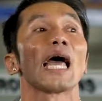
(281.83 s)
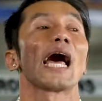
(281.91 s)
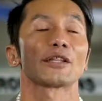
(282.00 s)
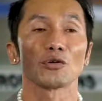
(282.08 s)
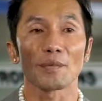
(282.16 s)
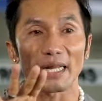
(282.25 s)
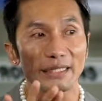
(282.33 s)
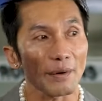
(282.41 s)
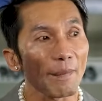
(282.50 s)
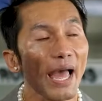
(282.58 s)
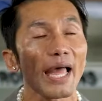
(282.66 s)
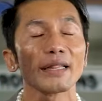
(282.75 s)
At mga
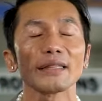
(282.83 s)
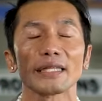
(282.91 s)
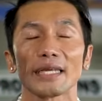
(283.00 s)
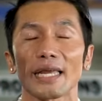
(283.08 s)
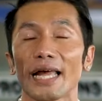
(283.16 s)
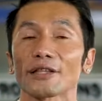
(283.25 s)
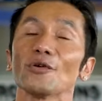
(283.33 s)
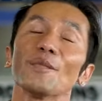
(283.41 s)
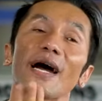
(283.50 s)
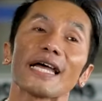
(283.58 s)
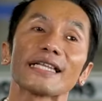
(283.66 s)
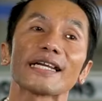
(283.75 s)
trabahante. At
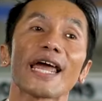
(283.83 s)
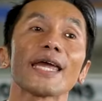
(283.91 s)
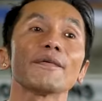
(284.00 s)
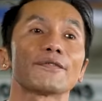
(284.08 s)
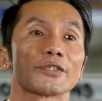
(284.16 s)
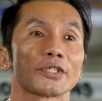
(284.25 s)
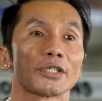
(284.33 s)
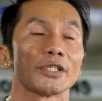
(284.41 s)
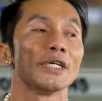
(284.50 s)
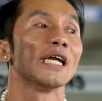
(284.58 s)
mga driver.